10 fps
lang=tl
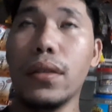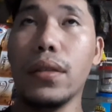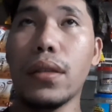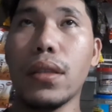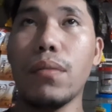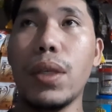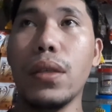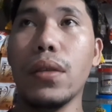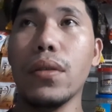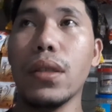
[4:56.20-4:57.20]
sasabihin
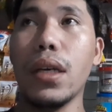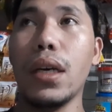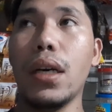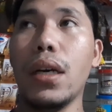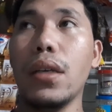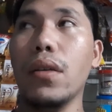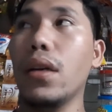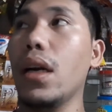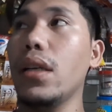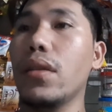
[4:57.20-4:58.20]
ko sa yung
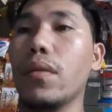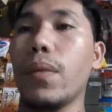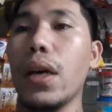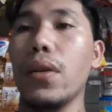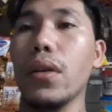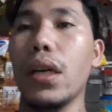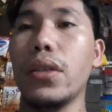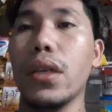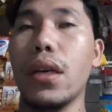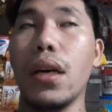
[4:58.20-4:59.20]
ano, payo
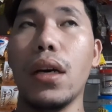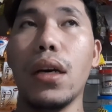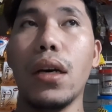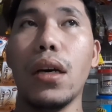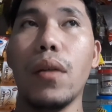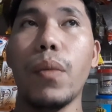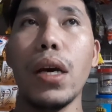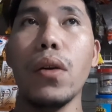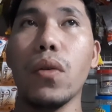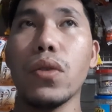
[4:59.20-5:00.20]
uh,
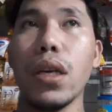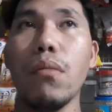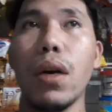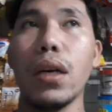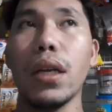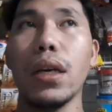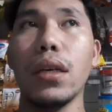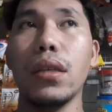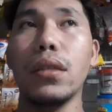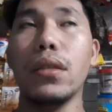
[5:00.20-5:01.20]
payo ko sa iba na
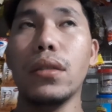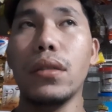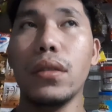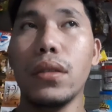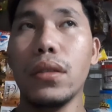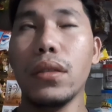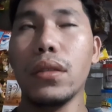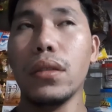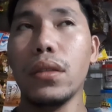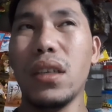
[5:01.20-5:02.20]

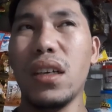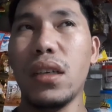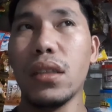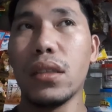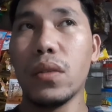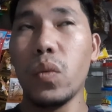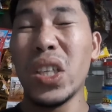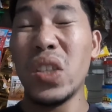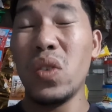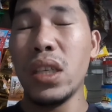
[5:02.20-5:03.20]
at uh, wag
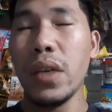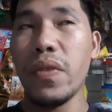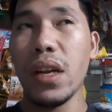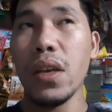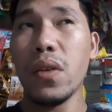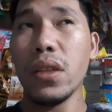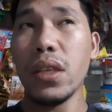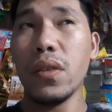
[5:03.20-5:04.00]
nyo na i-priority